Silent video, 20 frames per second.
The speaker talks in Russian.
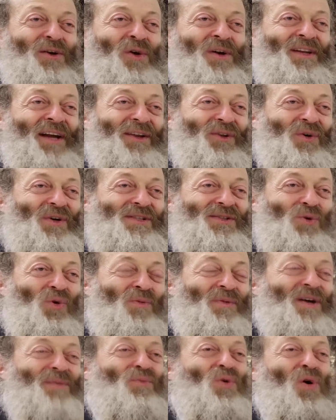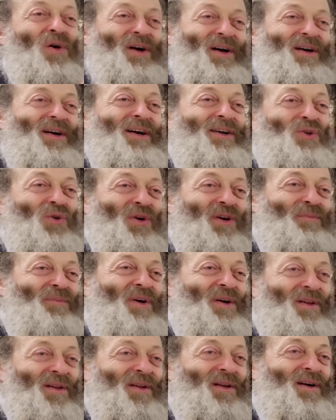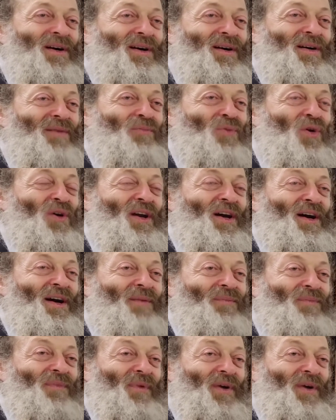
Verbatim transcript: король, да, то есть умер бог, который был э, более,